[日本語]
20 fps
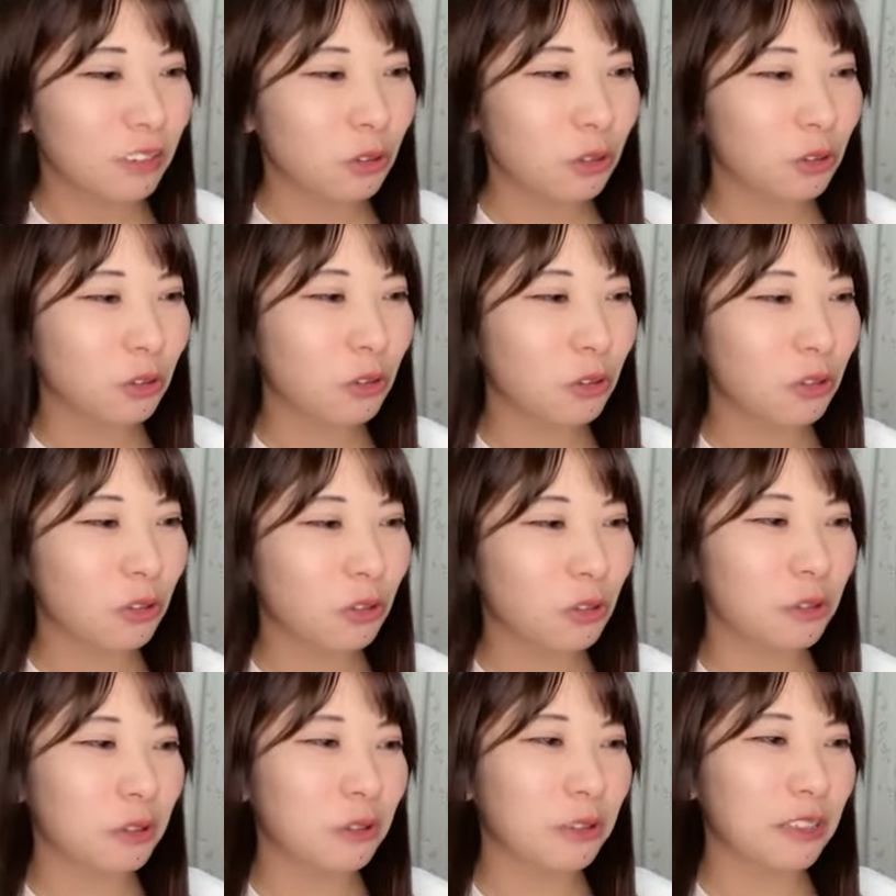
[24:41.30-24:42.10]

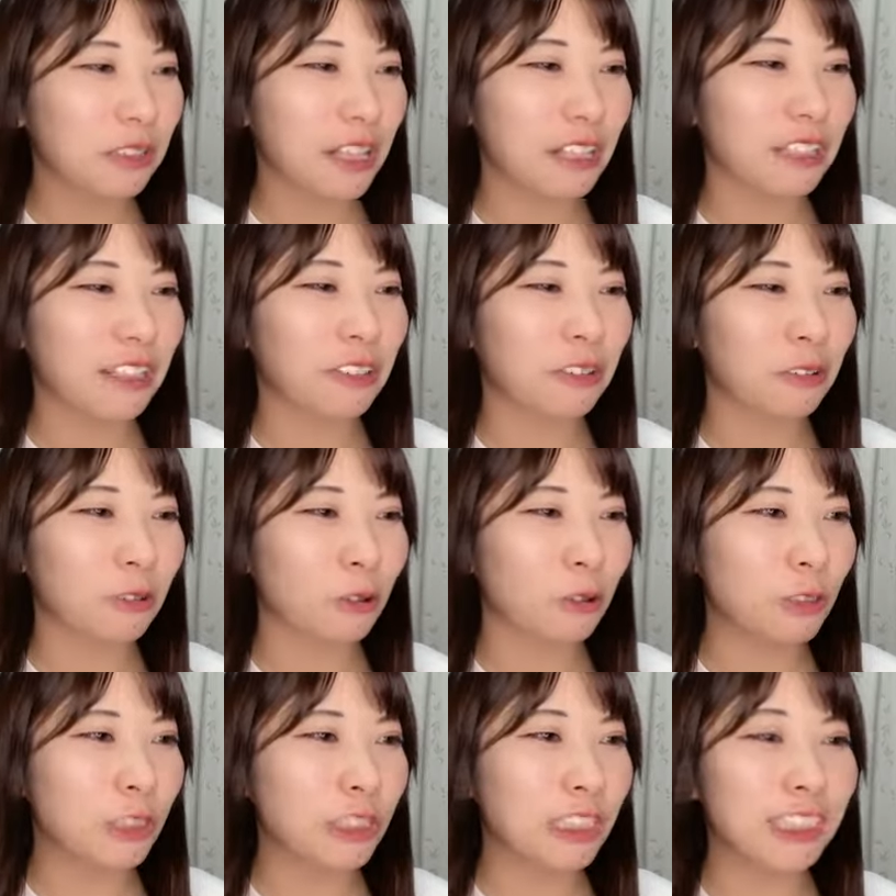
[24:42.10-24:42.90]
こうなんだろ
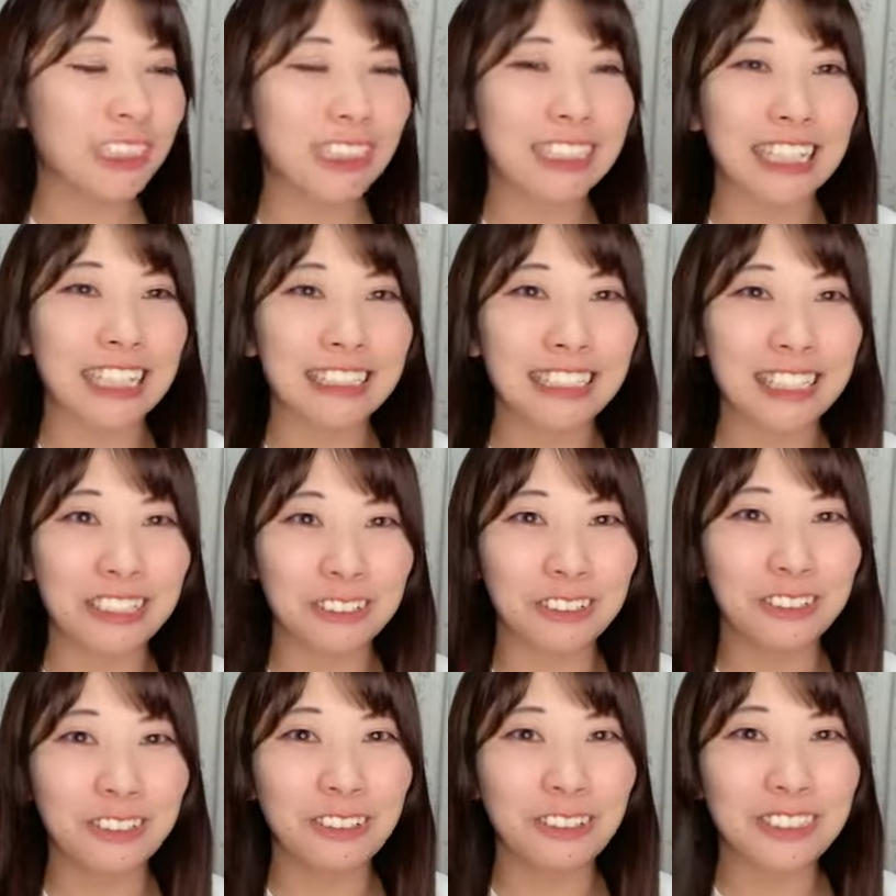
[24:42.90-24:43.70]
う落ち着かせ
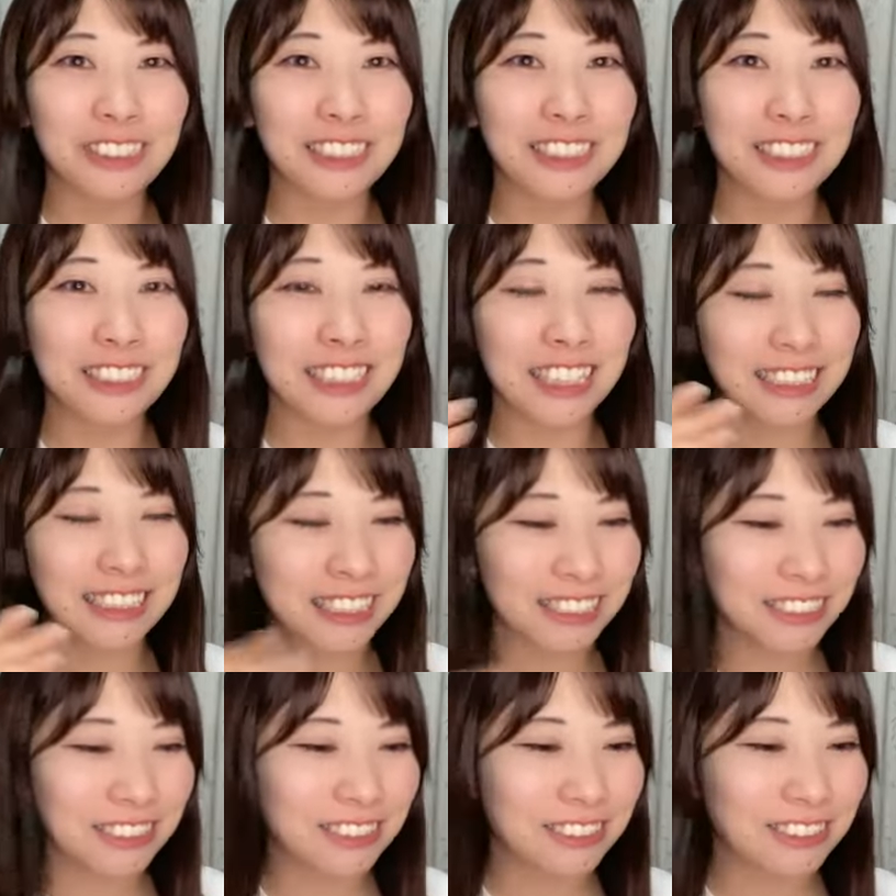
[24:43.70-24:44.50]
る落ち着か
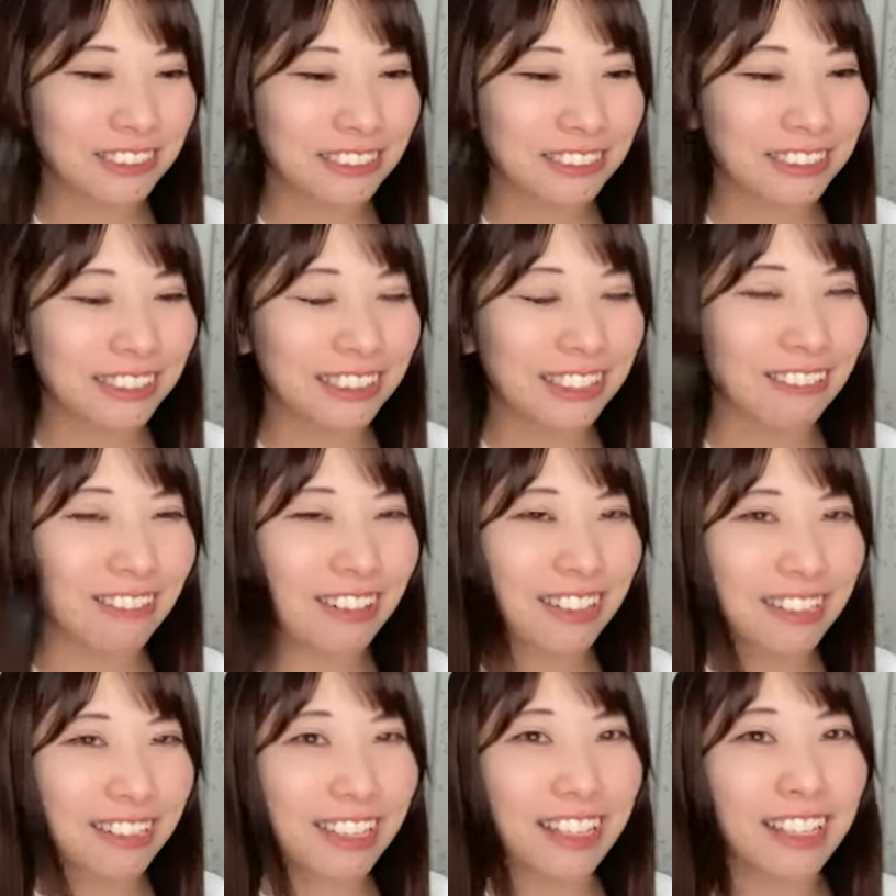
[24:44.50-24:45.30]
せる
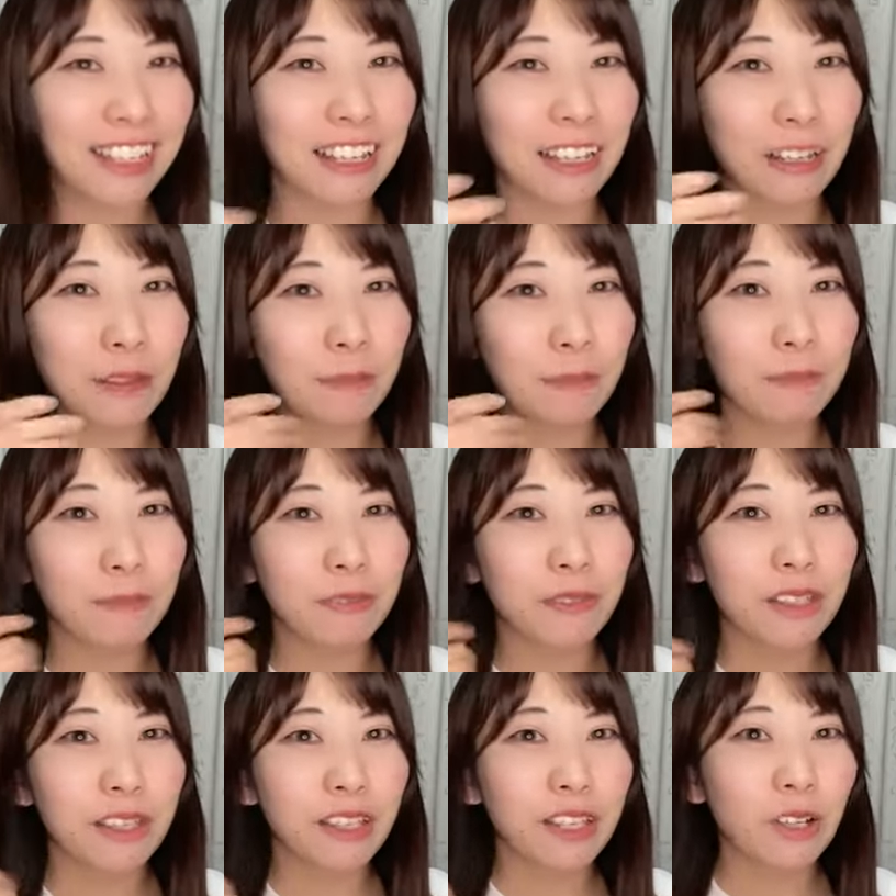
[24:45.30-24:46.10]
側で
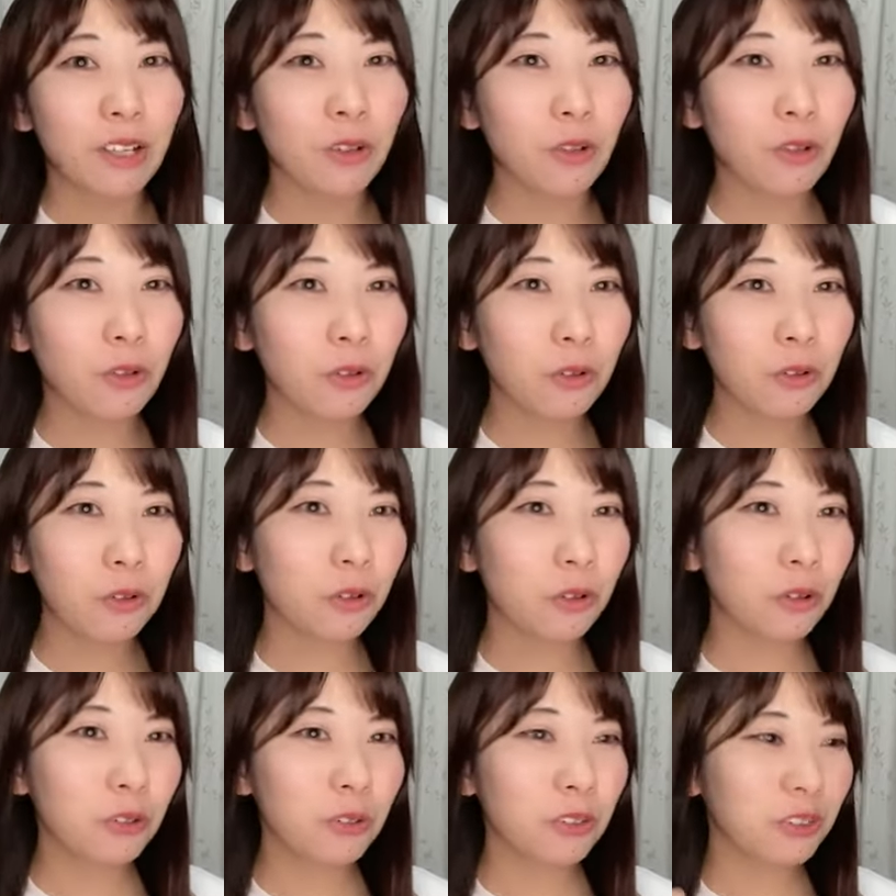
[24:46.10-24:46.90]
高
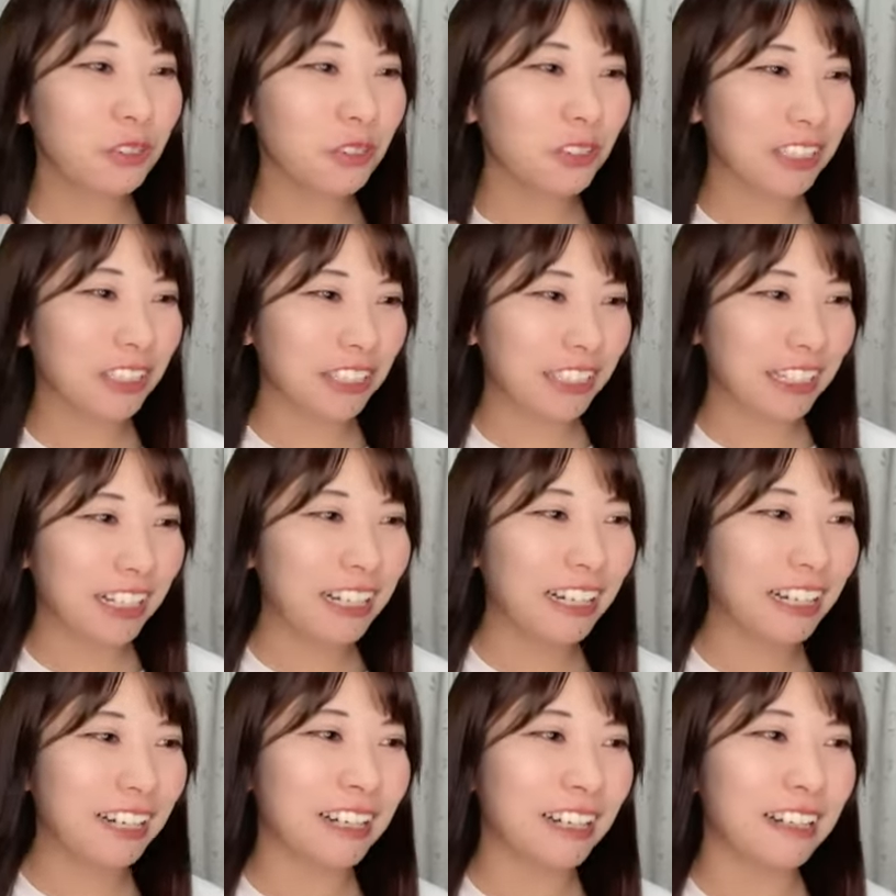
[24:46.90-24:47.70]
校の時
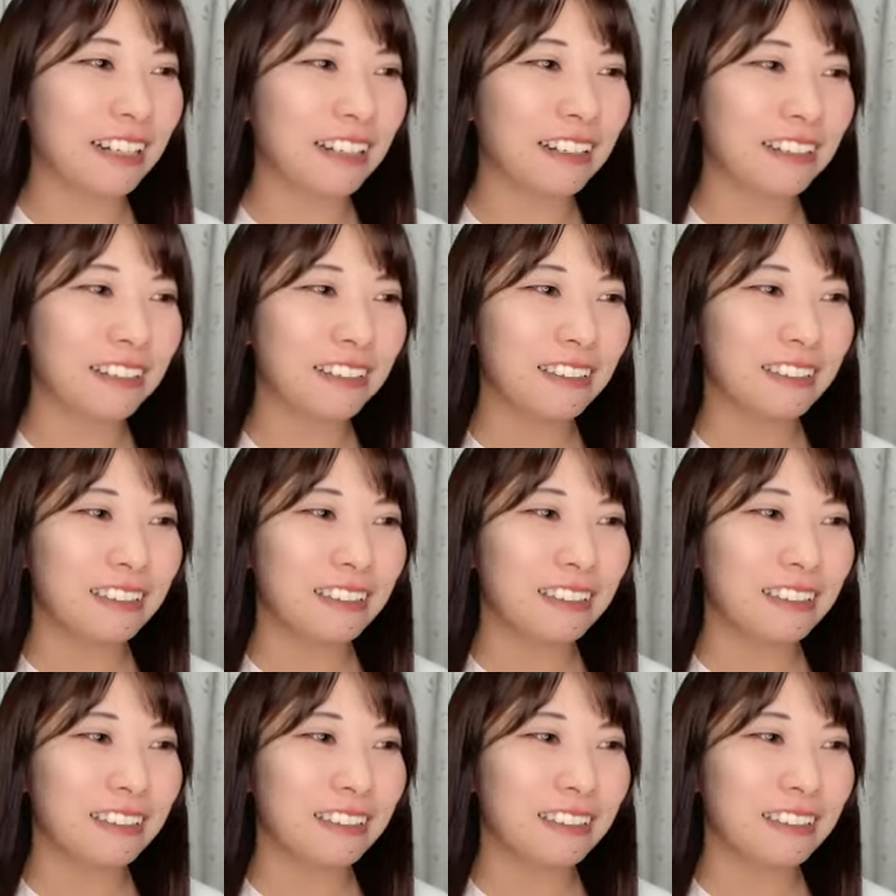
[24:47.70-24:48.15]
が、